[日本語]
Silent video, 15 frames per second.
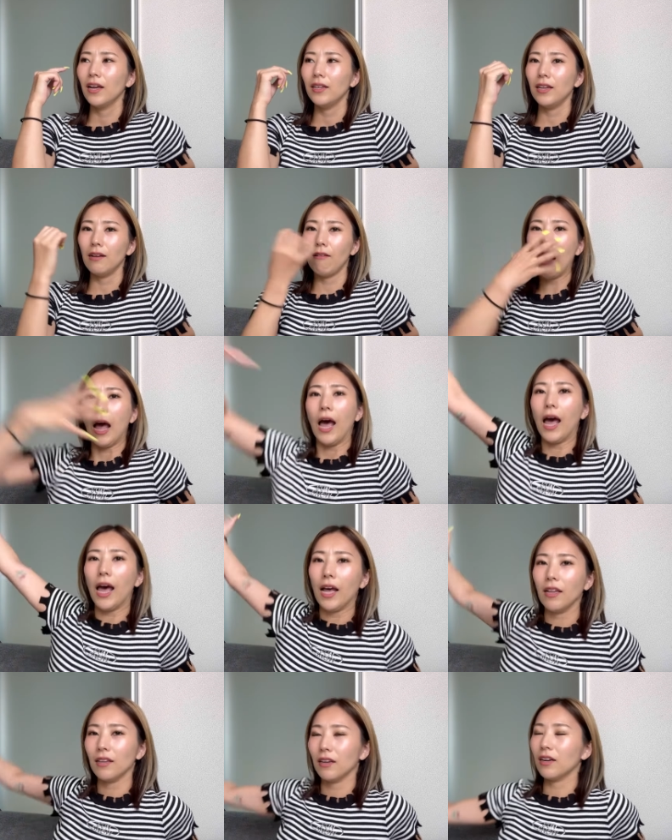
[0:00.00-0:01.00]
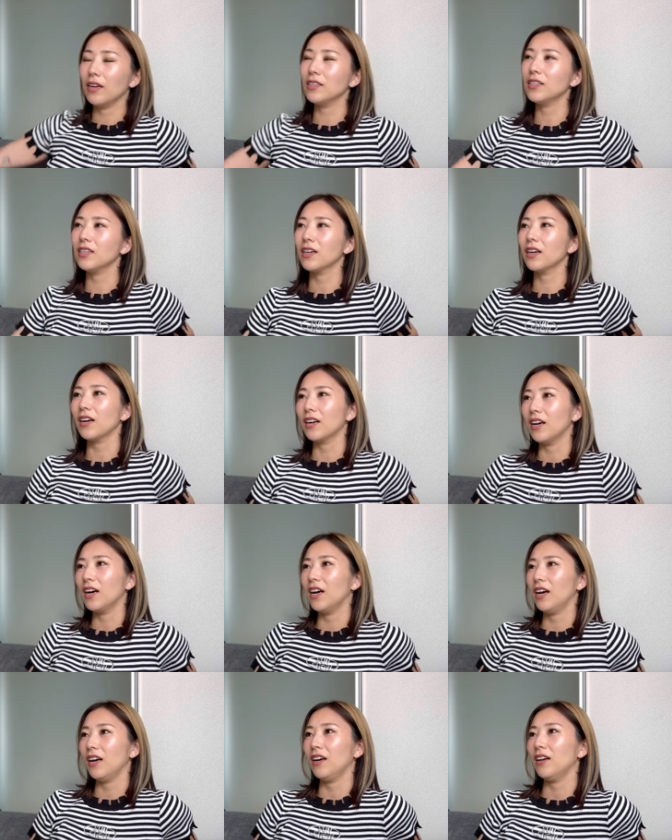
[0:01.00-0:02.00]
でわーって感じだか
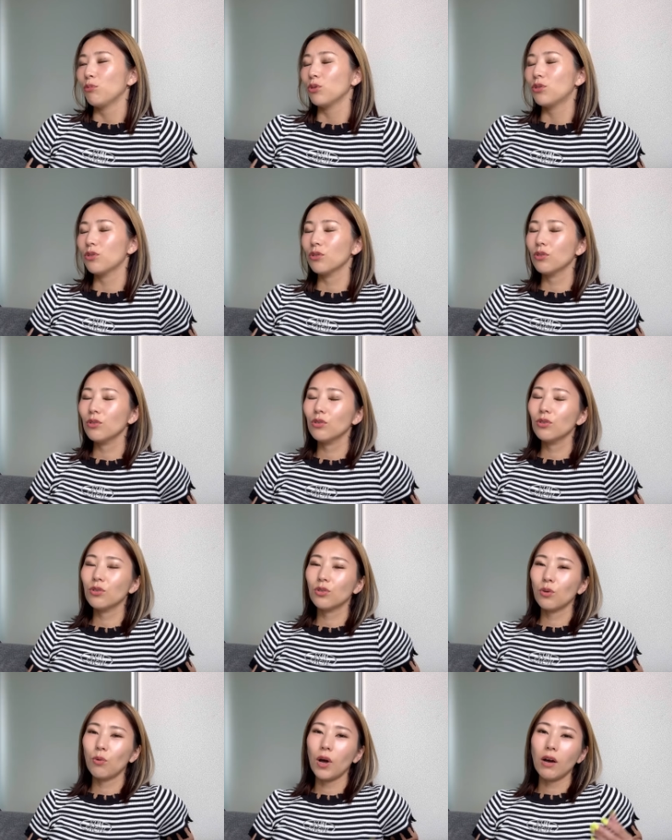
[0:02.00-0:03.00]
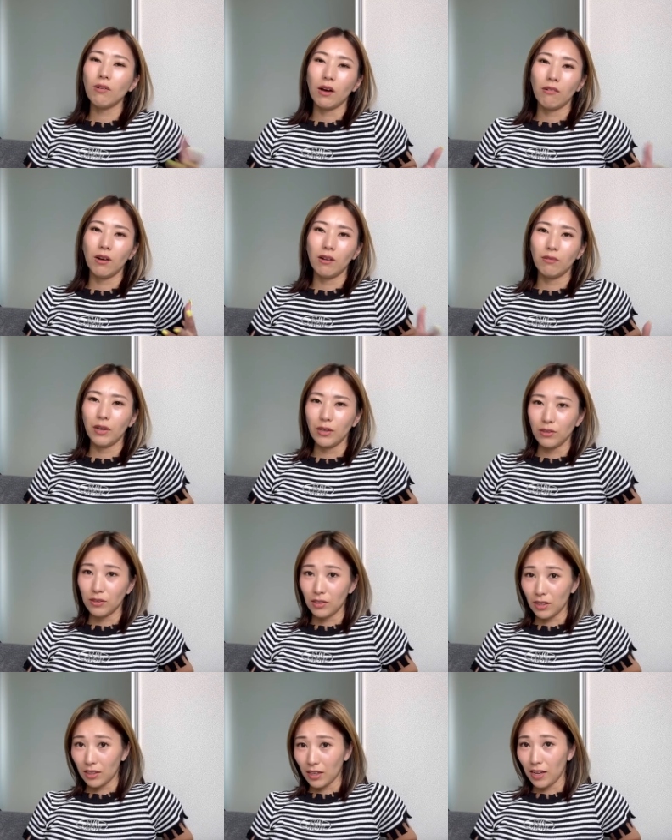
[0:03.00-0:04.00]
らもうずーっとわーわーわーわー
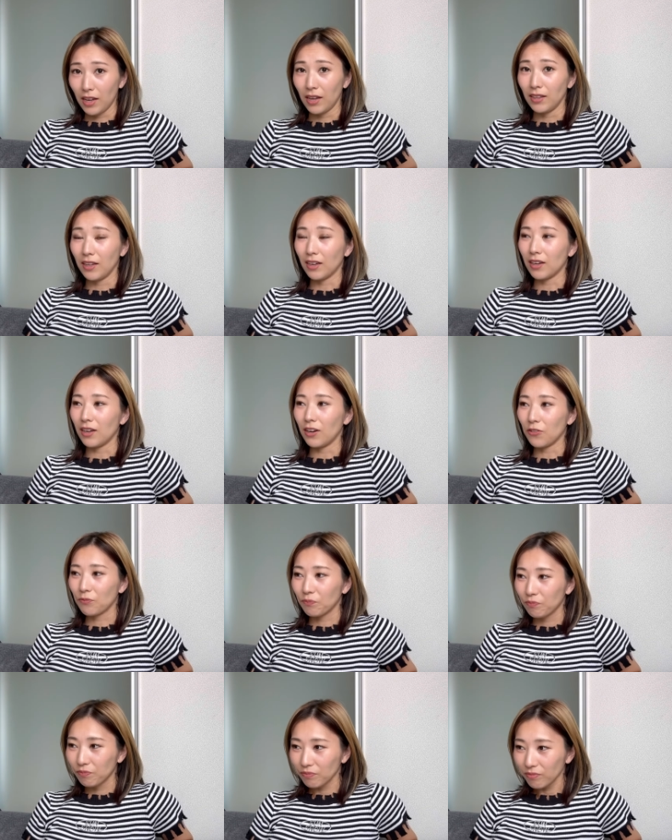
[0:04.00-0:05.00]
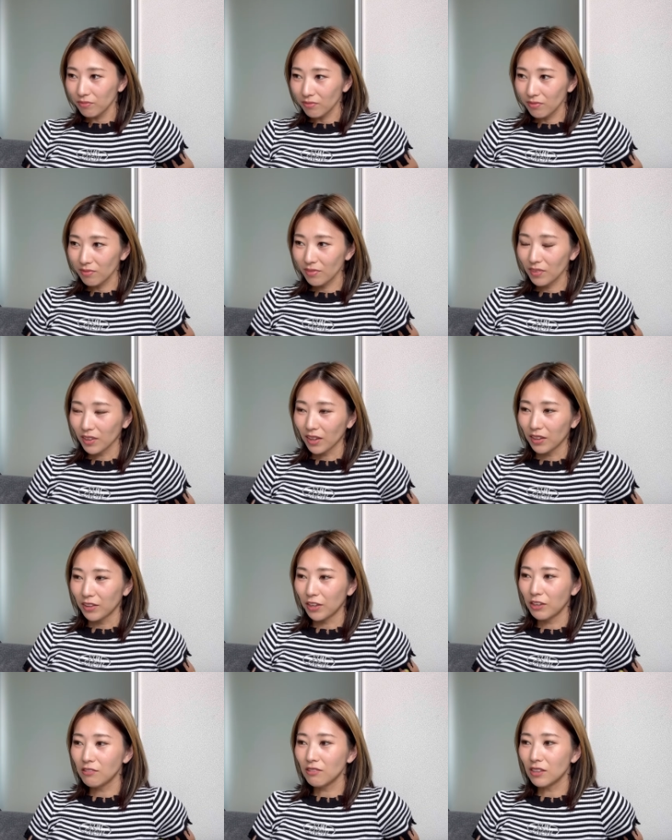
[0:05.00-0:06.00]
言っててなんか
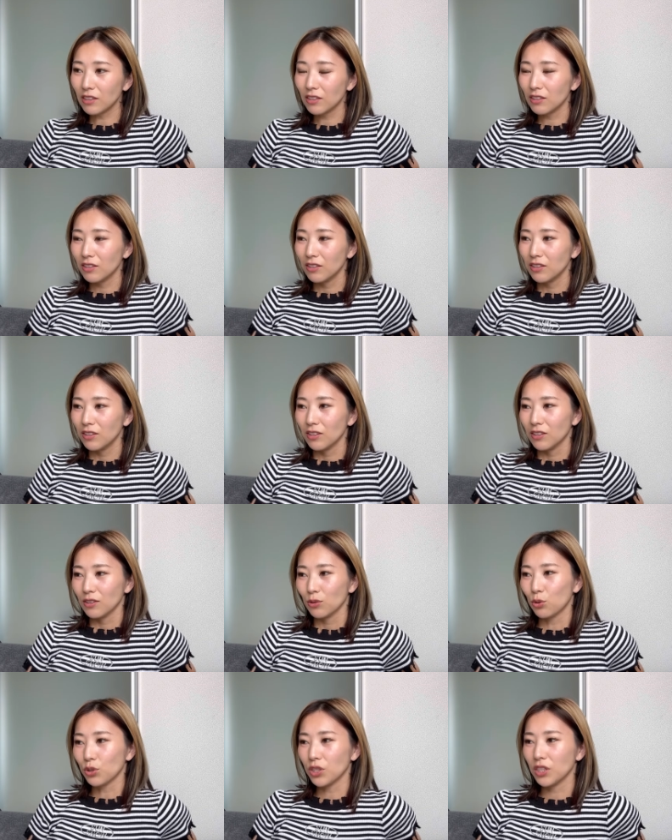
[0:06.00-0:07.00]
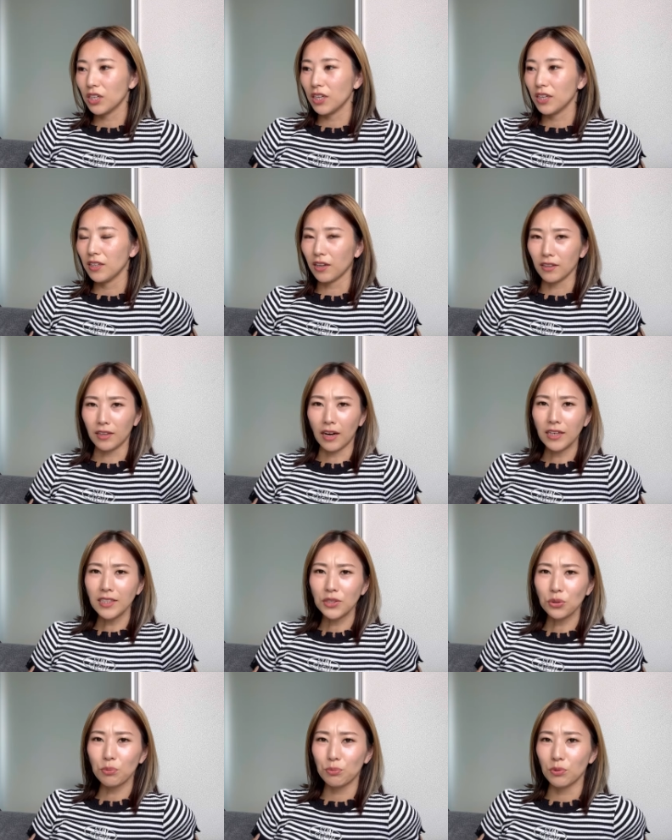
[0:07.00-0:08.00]
電話越しでなんか
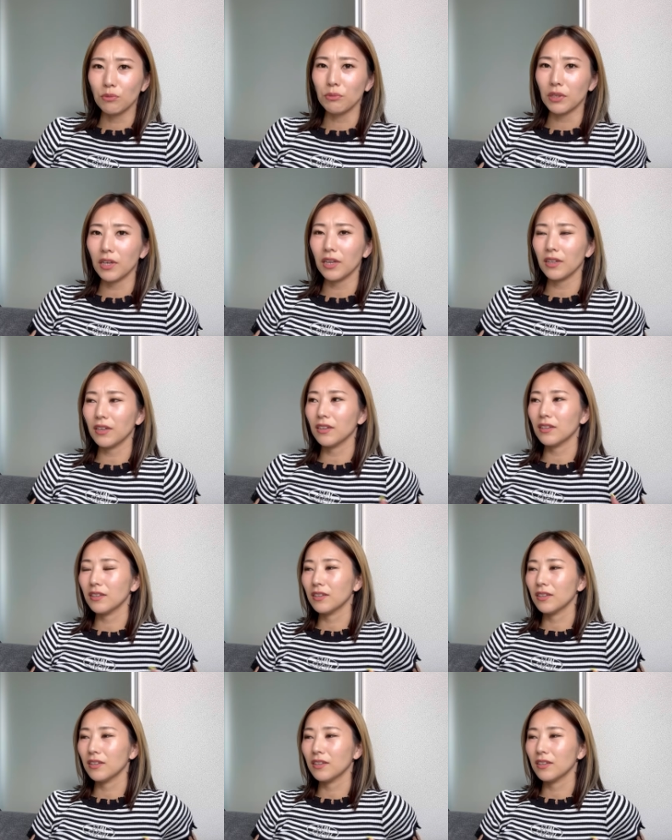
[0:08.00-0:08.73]
大丈夫みたいな